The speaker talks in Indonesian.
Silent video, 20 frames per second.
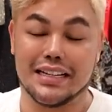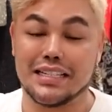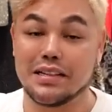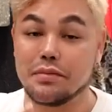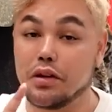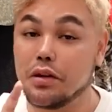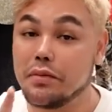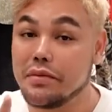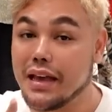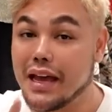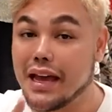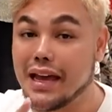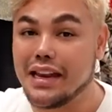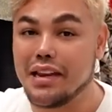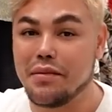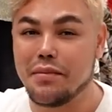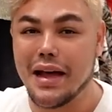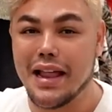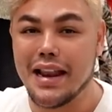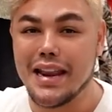Nah sebelumnya
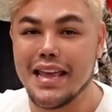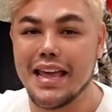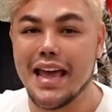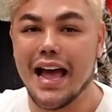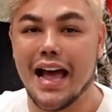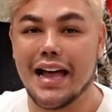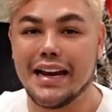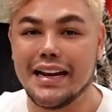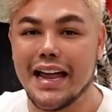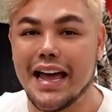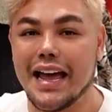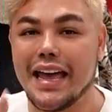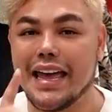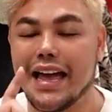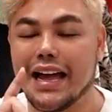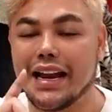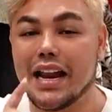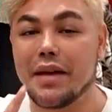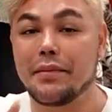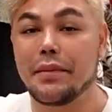di Bali ada
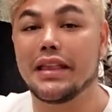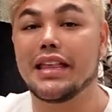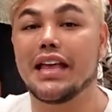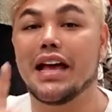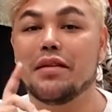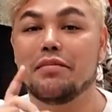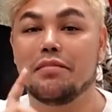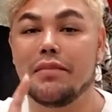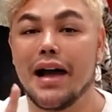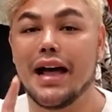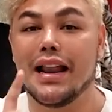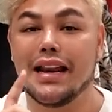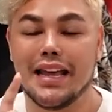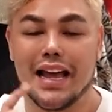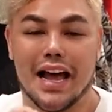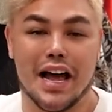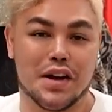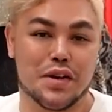yang namanya Bali